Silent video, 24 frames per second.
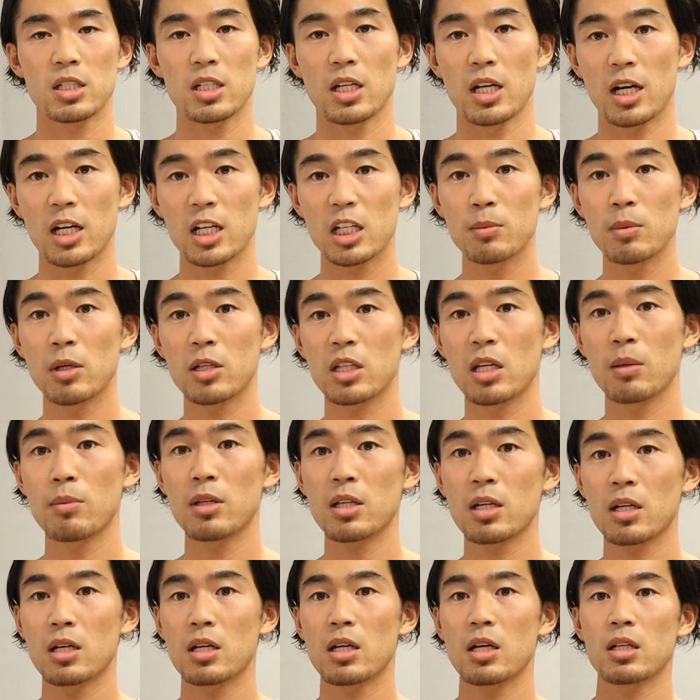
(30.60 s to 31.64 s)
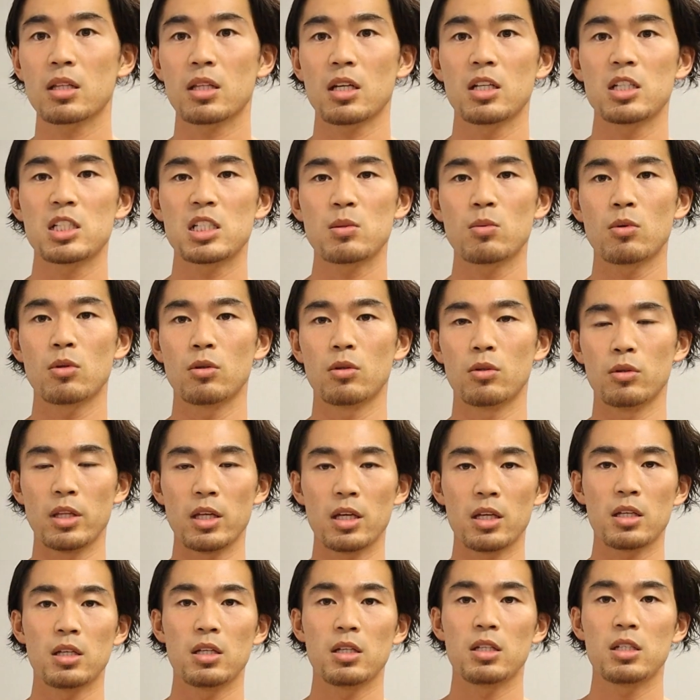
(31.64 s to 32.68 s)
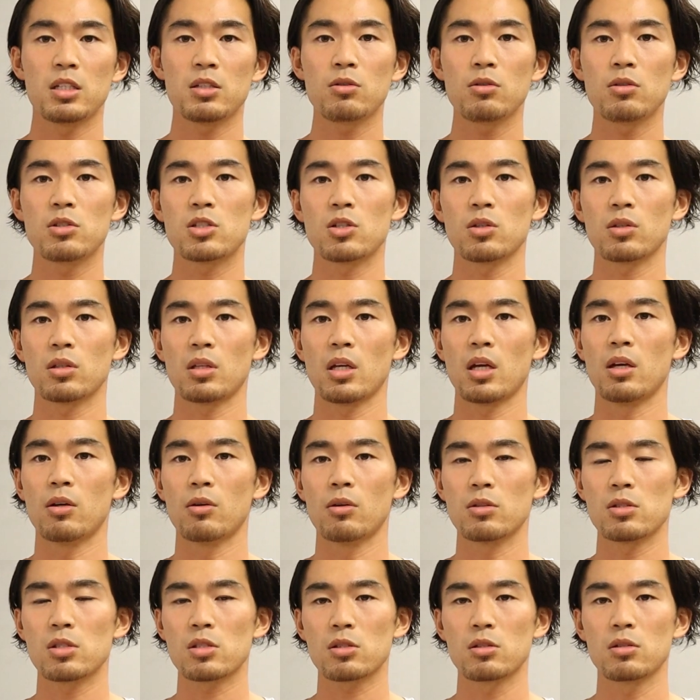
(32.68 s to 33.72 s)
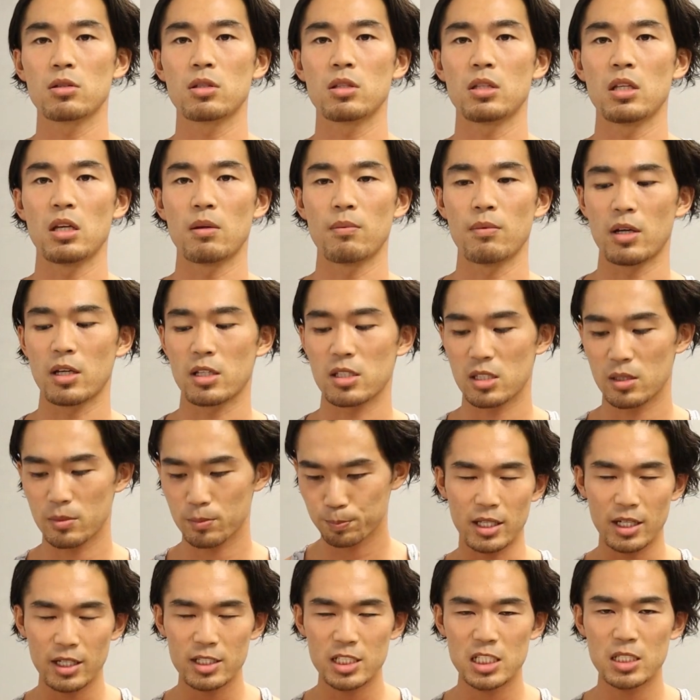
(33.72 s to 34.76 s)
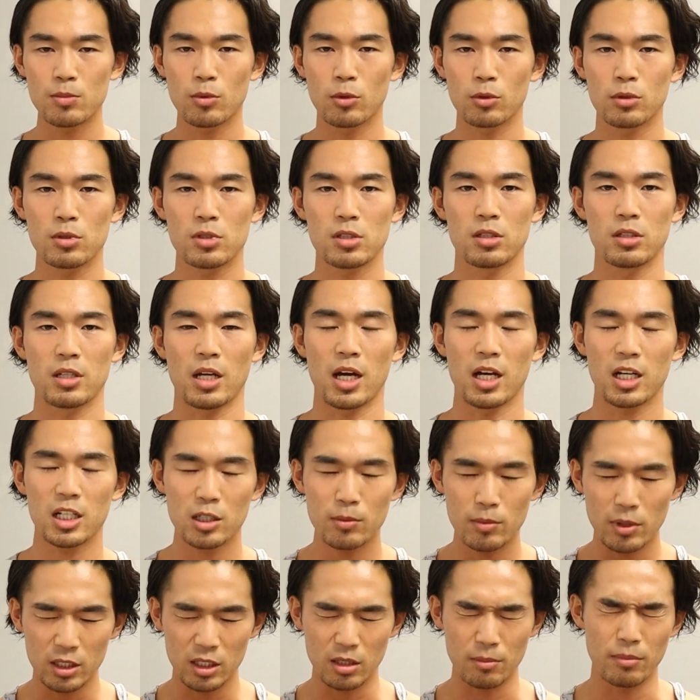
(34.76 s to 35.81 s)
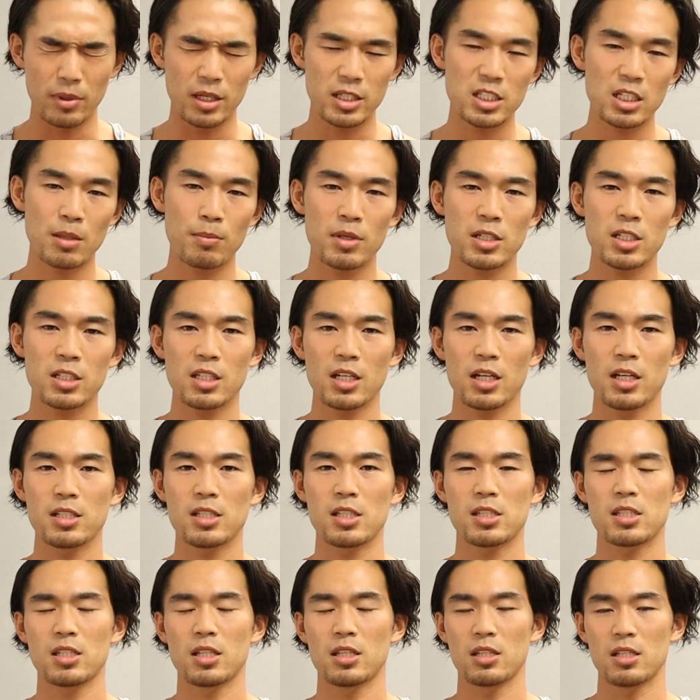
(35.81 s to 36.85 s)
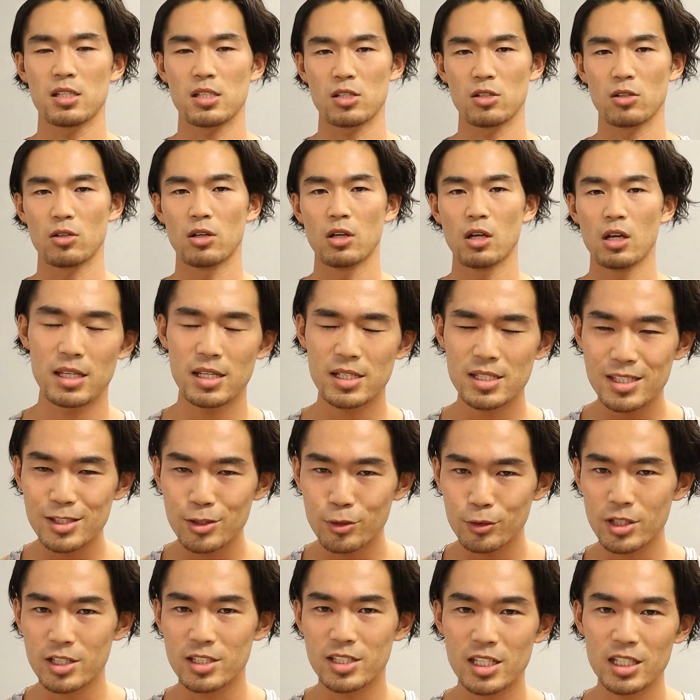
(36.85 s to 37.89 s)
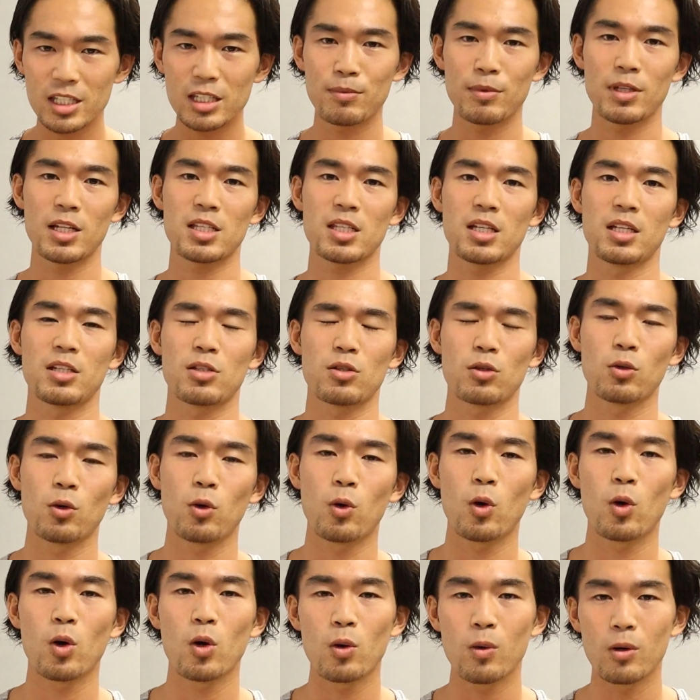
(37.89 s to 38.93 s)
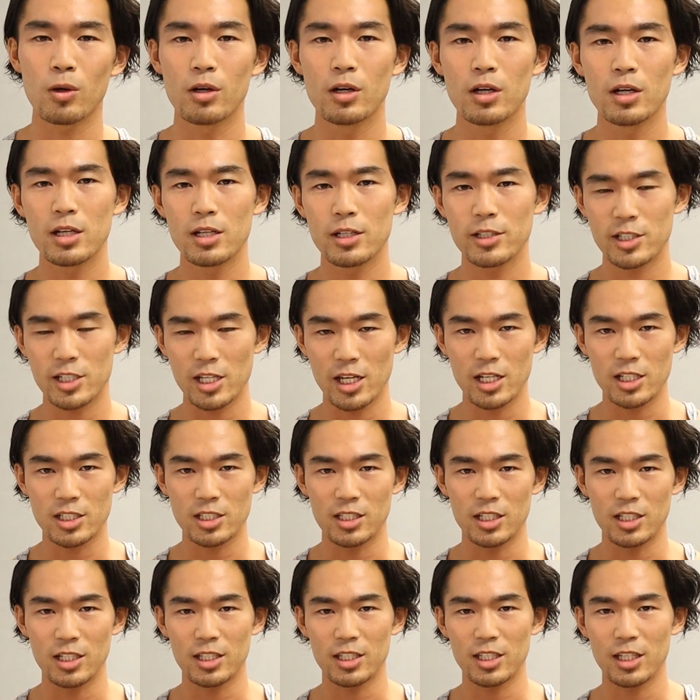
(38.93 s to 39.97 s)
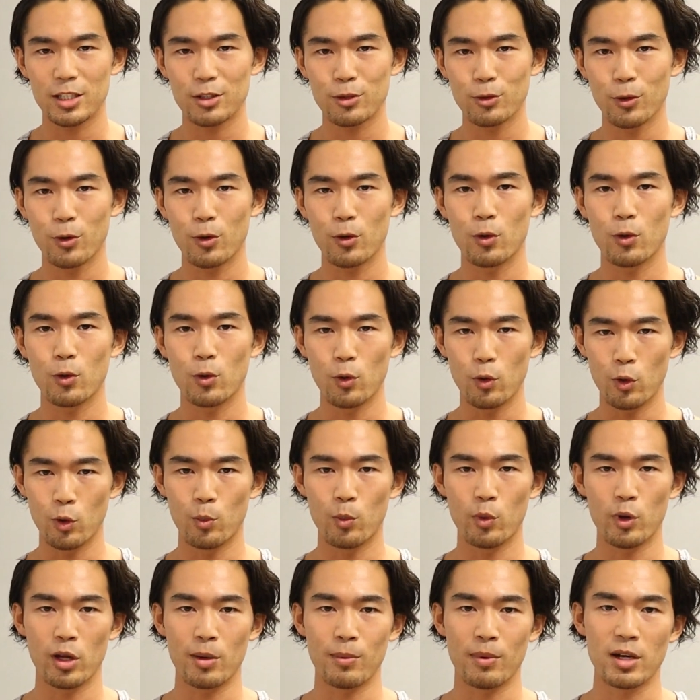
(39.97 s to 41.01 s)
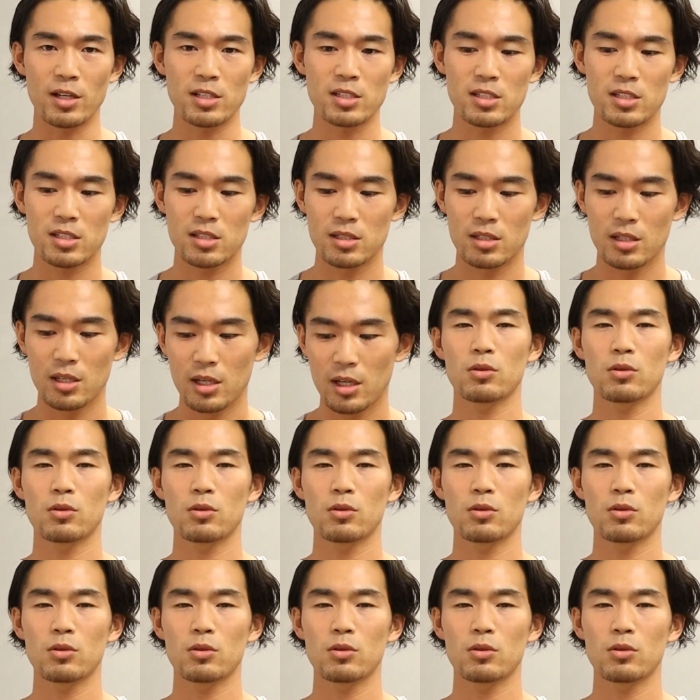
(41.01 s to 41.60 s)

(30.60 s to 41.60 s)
しっかり白米を食べながら体脂肪をね、低い状態を作っています。体脂肪を落とすのに白米ってめちゃめちゃ大切なんですよ。ですので、ぜひ皆さんにその方法をシェアしていきたいと思います。